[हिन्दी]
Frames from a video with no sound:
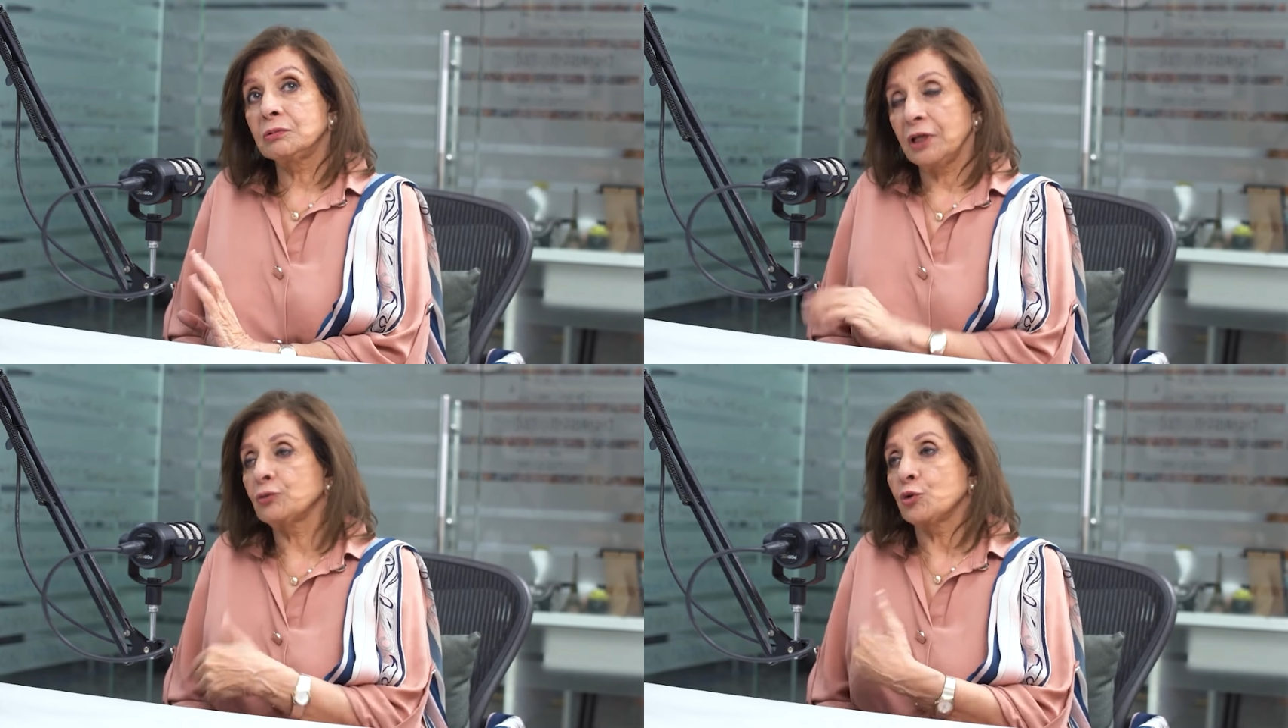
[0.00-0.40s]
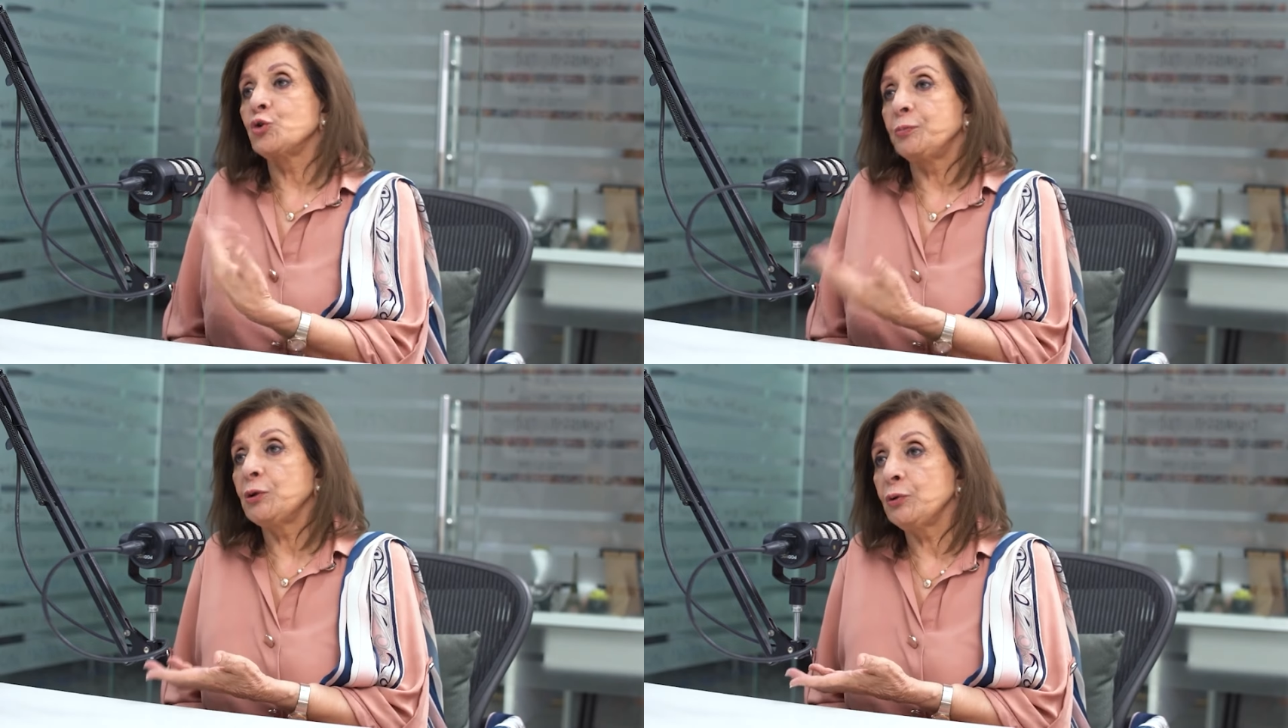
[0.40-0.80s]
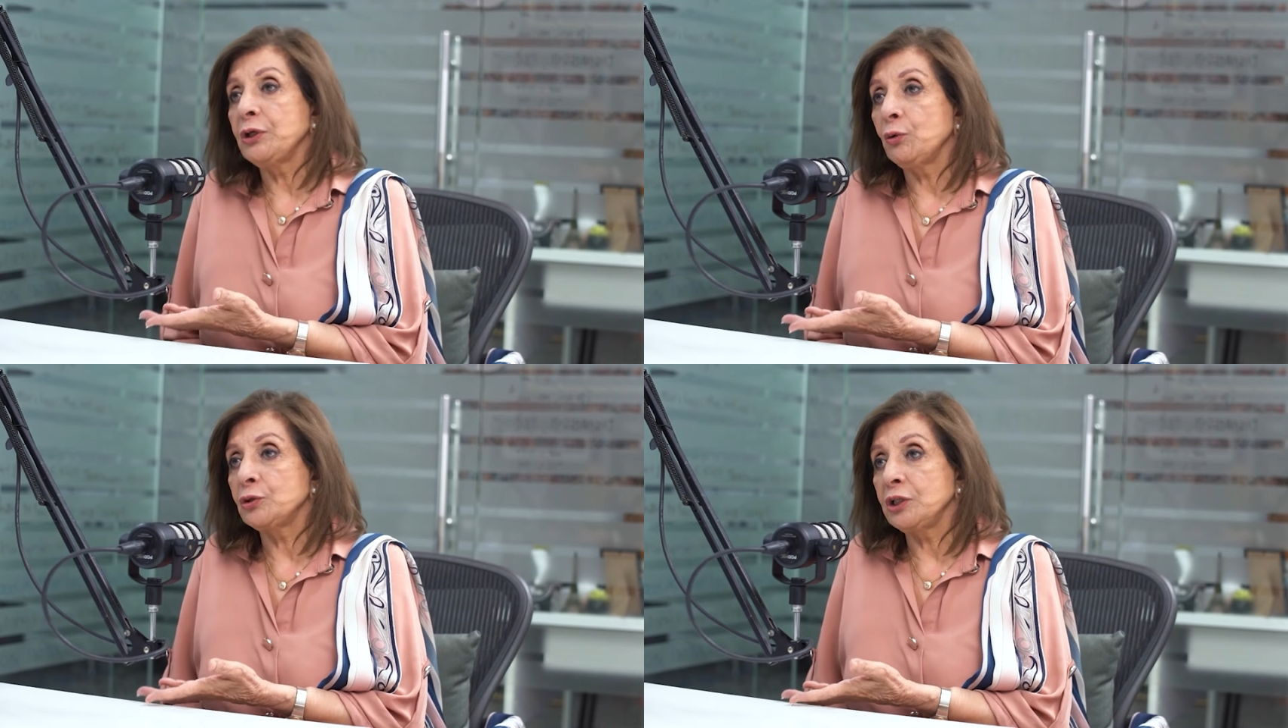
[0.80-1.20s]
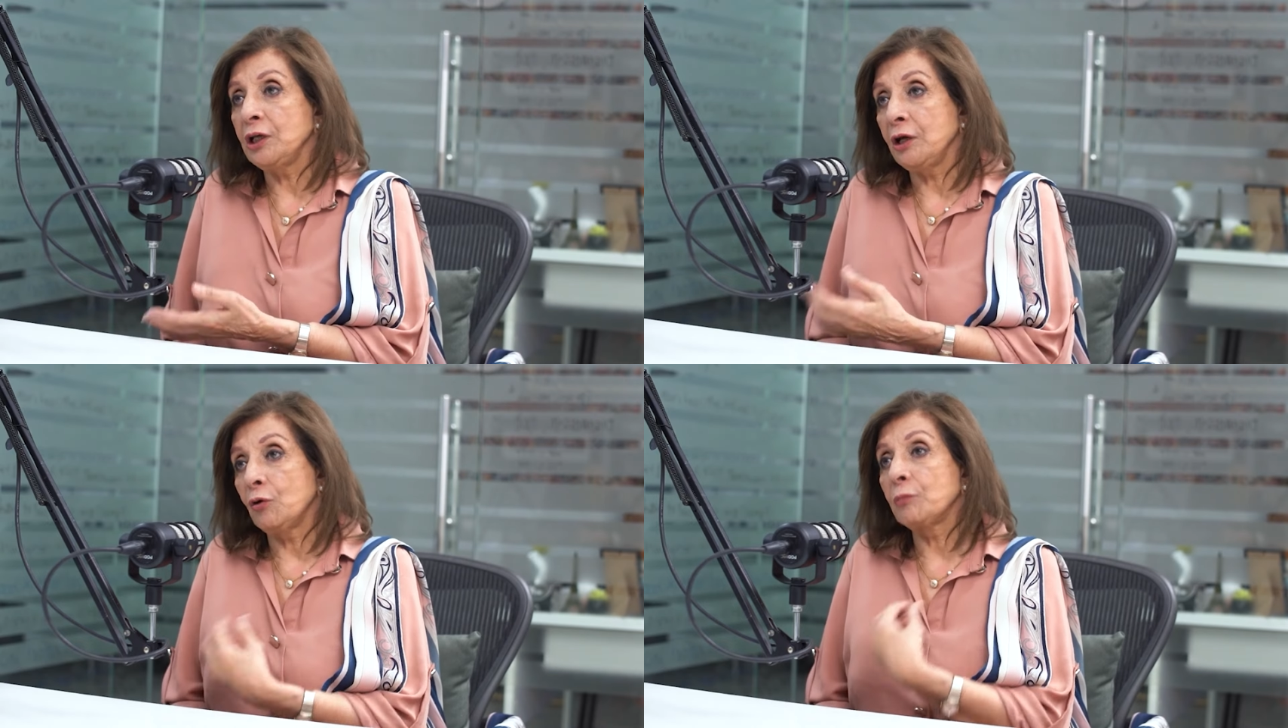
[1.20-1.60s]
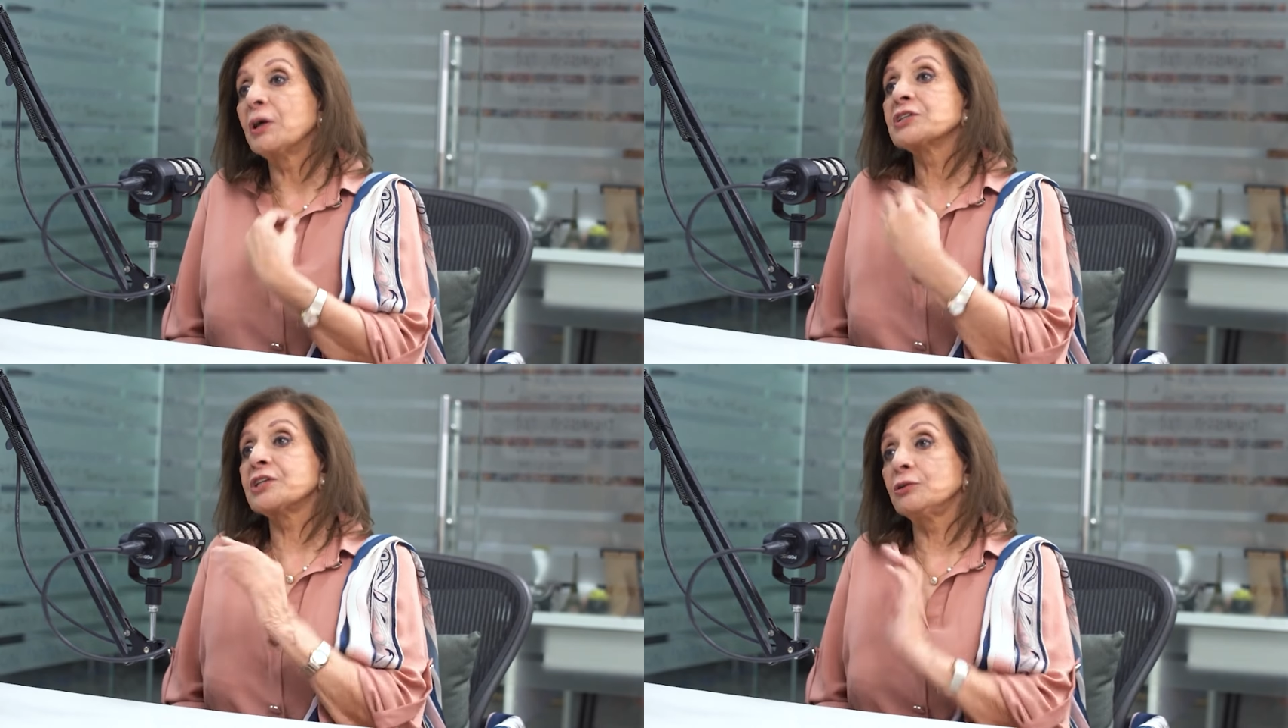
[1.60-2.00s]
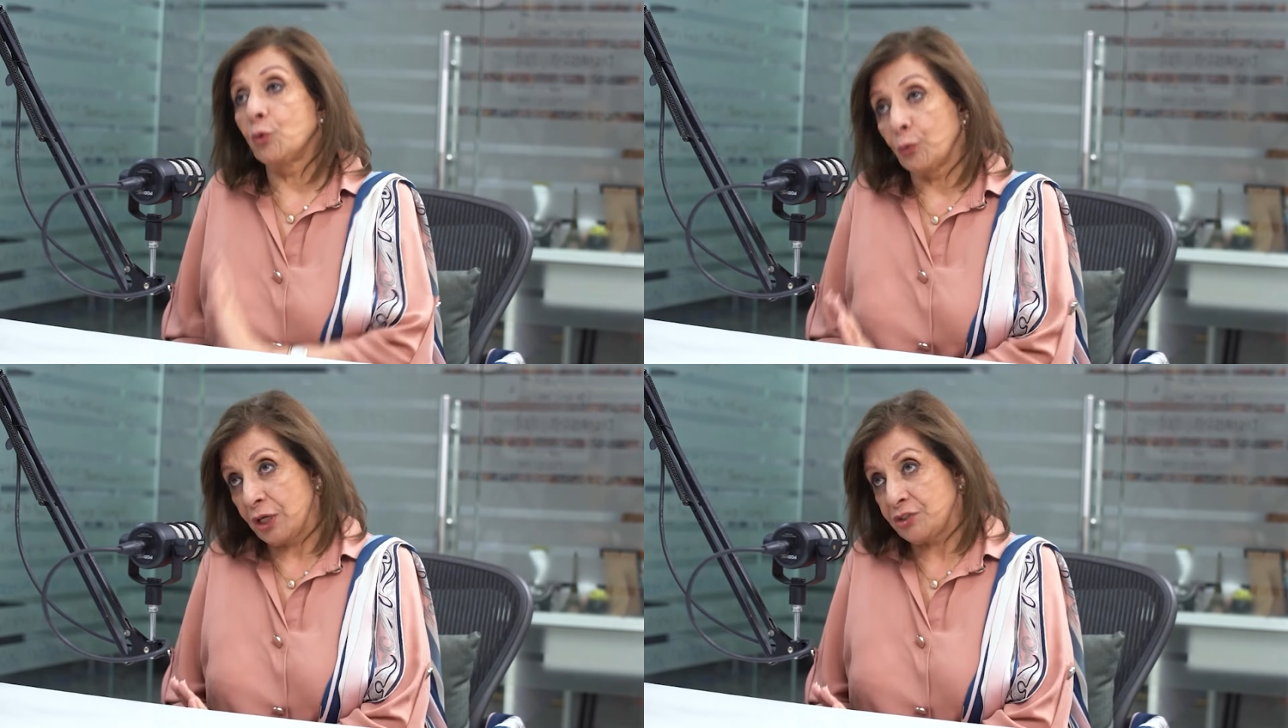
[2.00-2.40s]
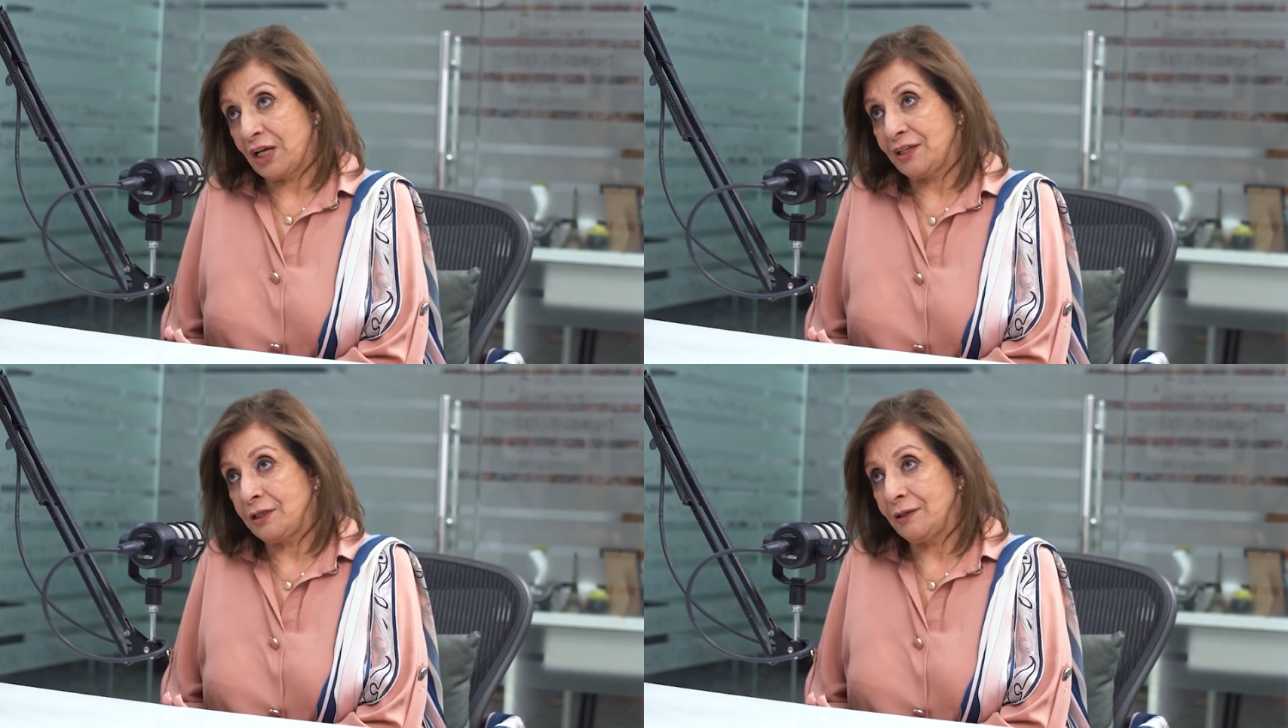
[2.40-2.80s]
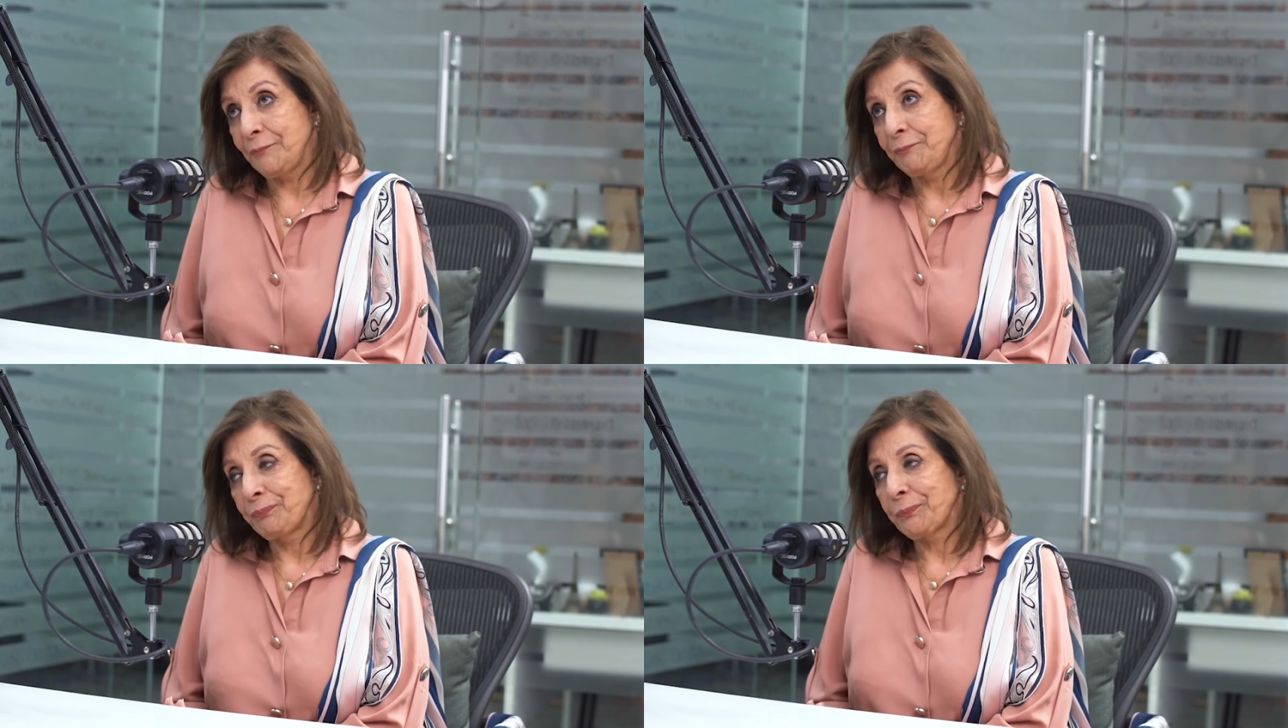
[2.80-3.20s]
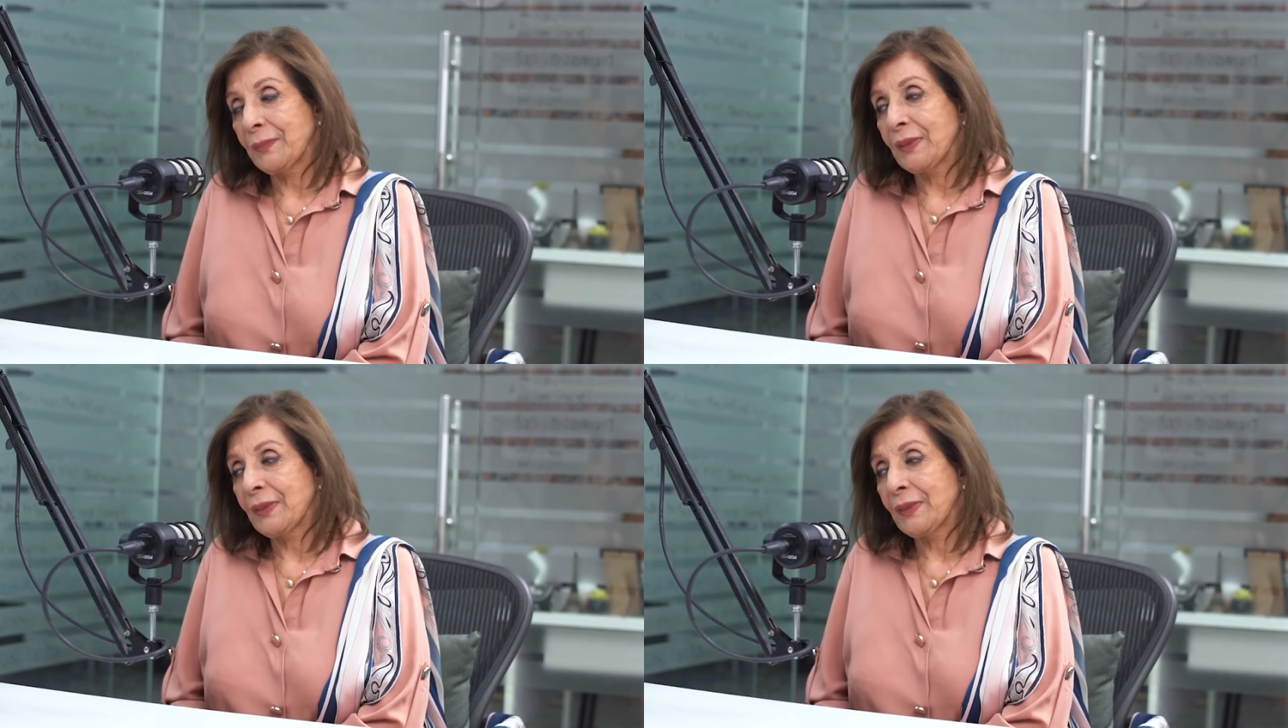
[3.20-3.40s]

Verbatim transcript: एक तो छुपी हुई होती है और हम्म। मकसद होना चाहिए हम्म।